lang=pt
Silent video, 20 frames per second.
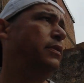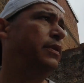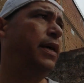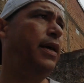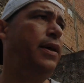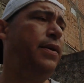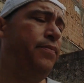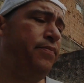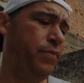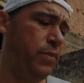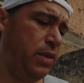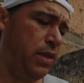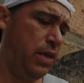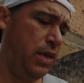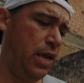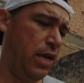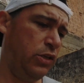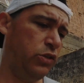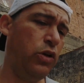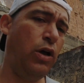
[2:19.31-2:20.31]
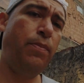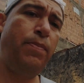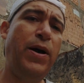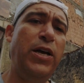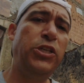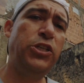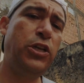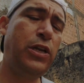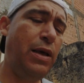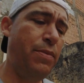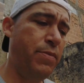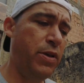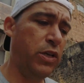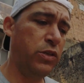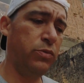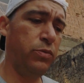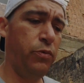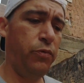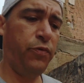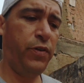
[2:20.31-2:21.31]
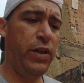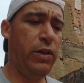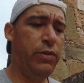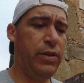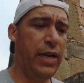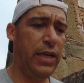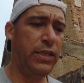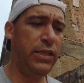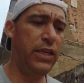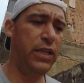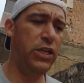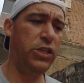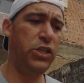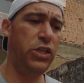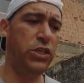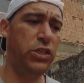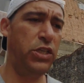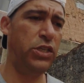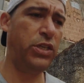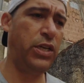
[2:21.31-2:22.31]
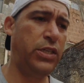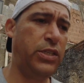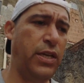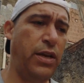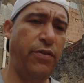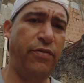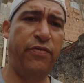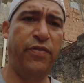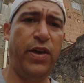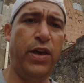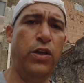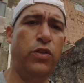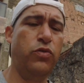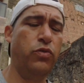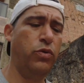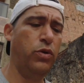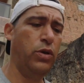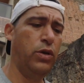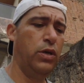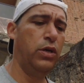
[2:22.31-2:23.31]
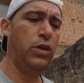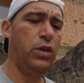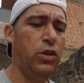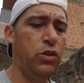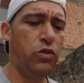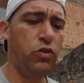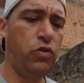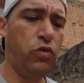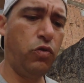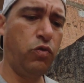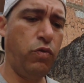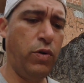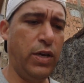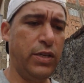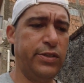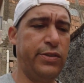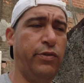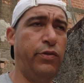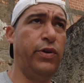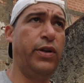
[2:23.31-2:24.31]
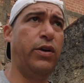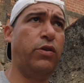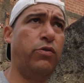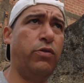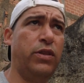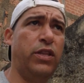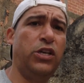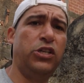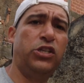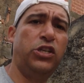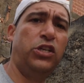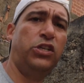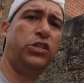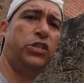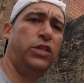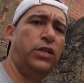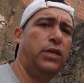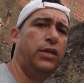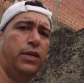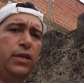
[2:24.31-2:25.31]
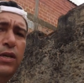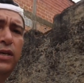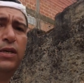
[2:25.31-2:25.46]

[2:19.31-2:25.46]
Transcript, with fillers: né? E é só a pastilha mesmo. O freio traseiro a gente já tinha feito. Trocou as lonas quando a gente,